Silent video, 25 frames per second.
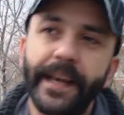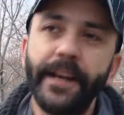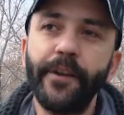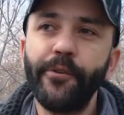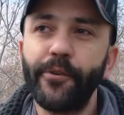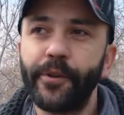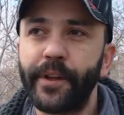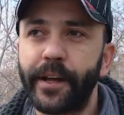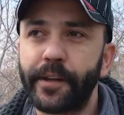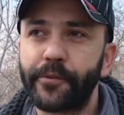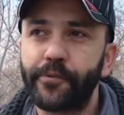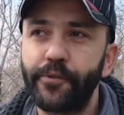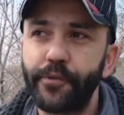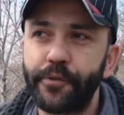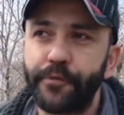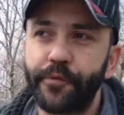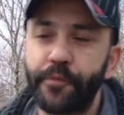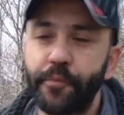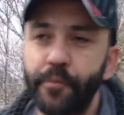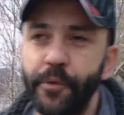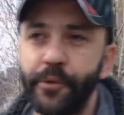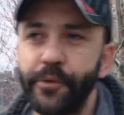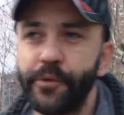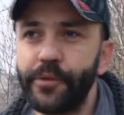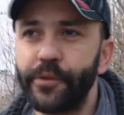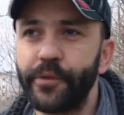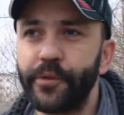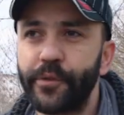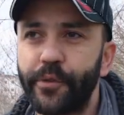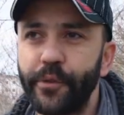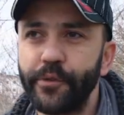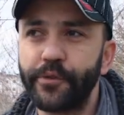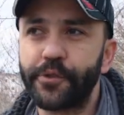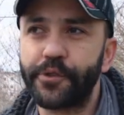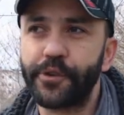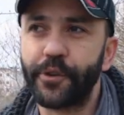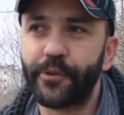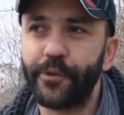Genel olarak Türk futbolunu
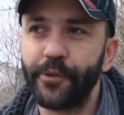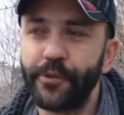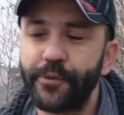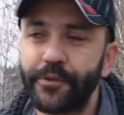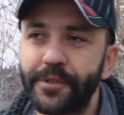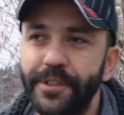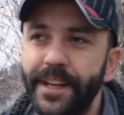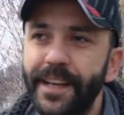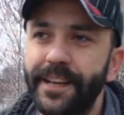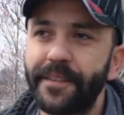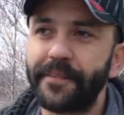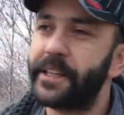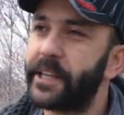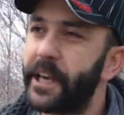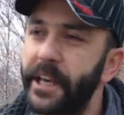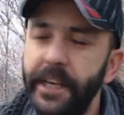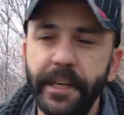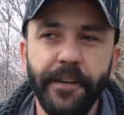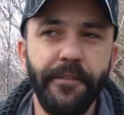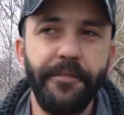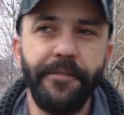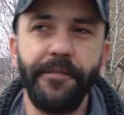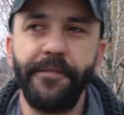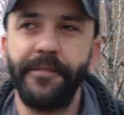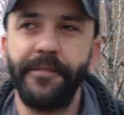konuşacak olursak keyif,